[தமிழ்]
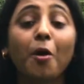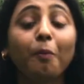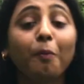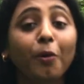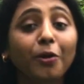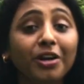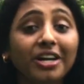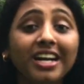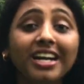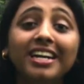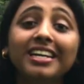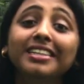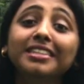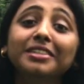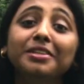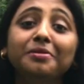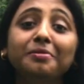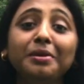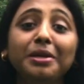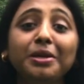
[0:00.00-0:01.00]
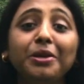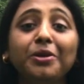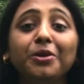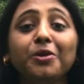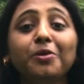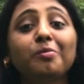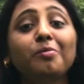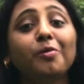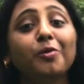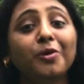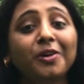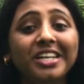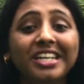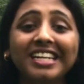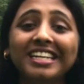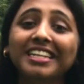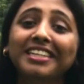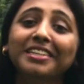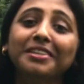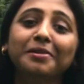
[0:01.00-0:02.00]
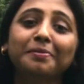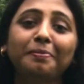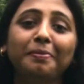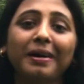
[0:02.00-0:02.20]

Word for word: பொன்னழகு மின்னும் உன்னழகு